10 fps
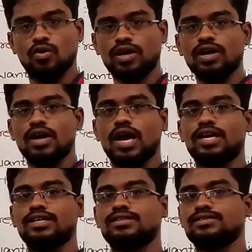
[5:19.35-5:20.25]
ఓకే
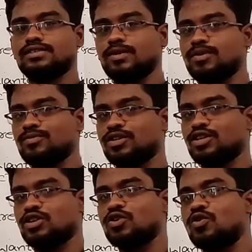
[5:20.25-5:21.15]
అండ్ అట్ ద సేమ్ టైం
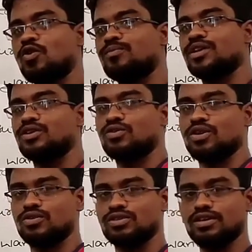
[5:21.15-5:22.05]
దీనికి ఇంకో మీనింగ్
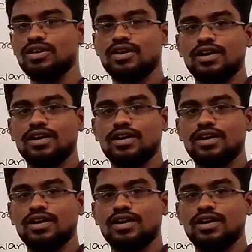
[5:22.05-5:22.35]
కూడా ఉంది